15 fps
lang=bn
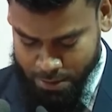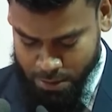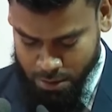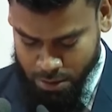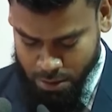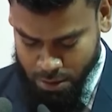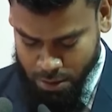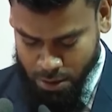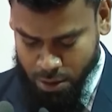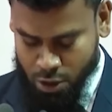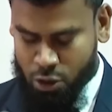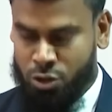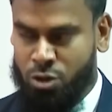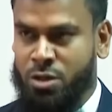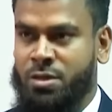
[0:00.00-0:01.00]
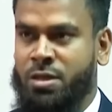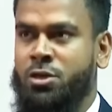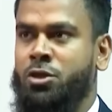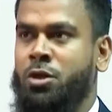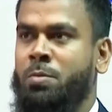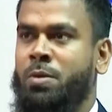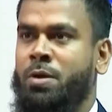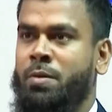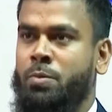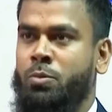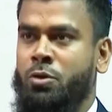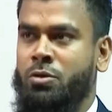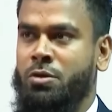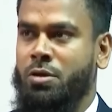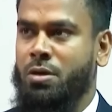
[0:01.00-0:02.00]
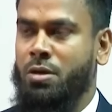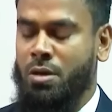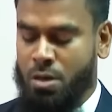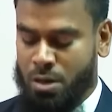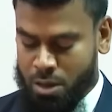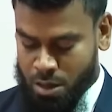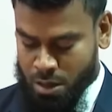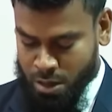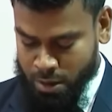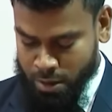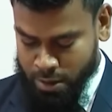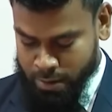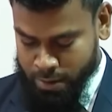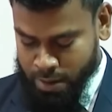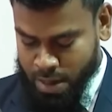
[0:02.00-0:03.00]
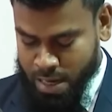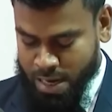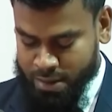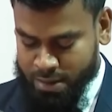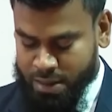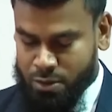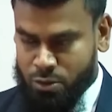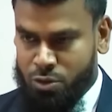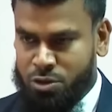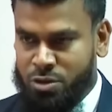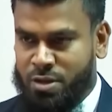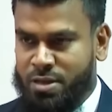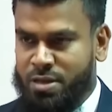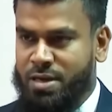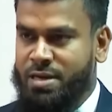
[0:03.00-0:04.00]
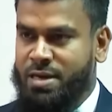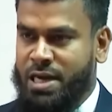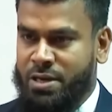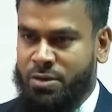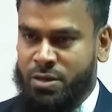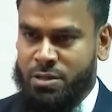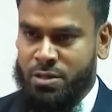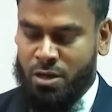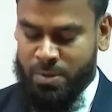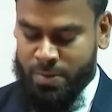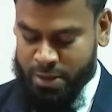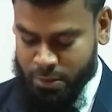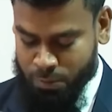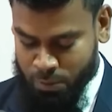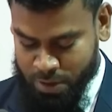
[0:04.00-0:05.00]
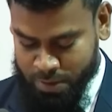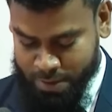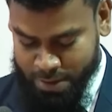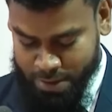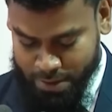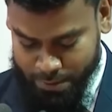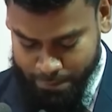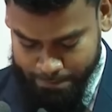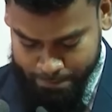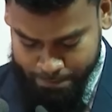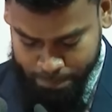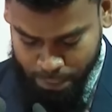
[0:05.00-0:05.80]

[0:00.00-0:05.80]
যান সন্তান সম্ভাব্য বোন আর তার দুই সন্তানের ঠাঁই হয়েছিল আমাদের পরিবারে